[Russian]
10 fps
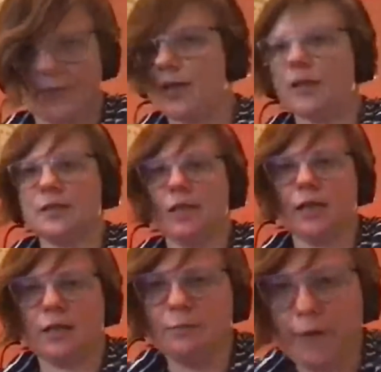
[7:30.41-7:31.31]

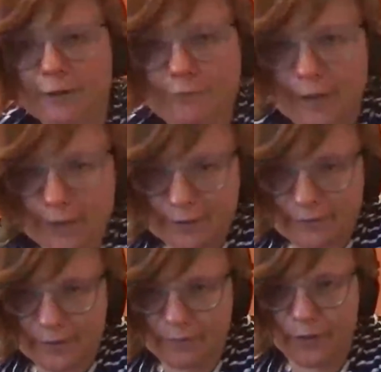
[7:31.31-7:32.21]
когда Марья
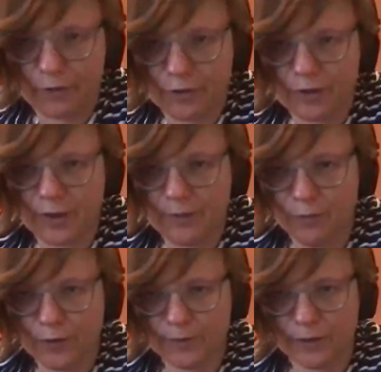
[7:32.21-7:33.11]
Ивановна приходит
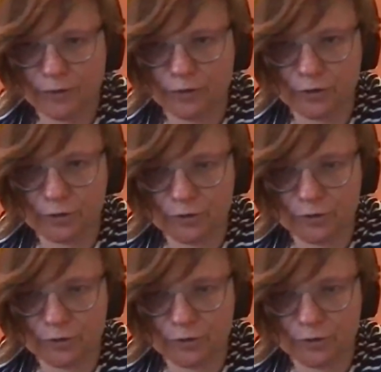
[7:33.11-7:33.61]
домой и обнаружит,